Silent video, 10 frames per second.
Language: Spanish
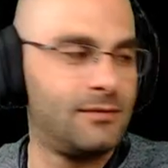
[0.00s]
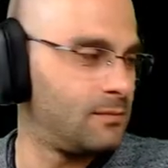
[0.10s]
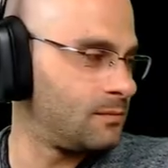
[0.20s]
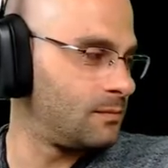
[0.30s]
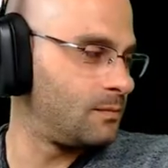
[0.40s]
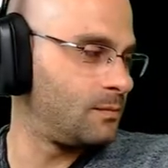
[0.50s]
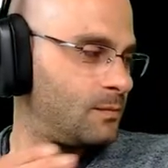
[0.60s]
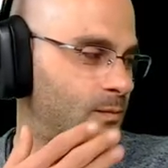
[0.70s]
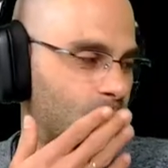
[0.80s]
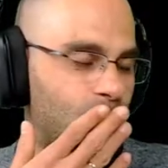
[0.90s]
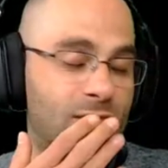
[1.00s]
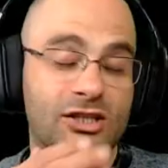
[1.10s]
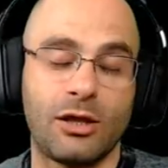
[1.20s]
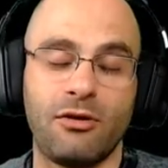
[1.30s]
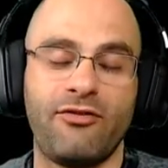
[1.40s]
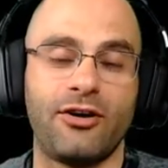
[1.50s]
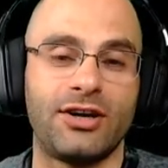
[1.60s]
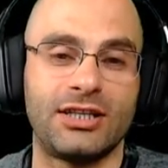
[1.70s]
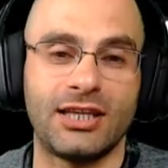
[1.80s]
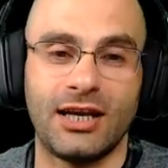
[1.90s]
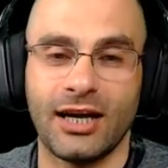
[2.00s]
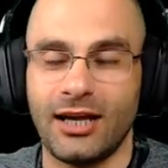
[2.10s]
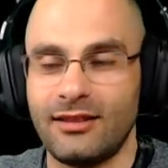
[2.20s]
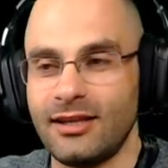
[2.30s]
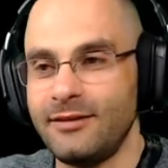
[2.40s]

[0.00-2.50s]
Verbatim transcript: ¡Ya te Está muy feo reírse de la gente. ¿eh?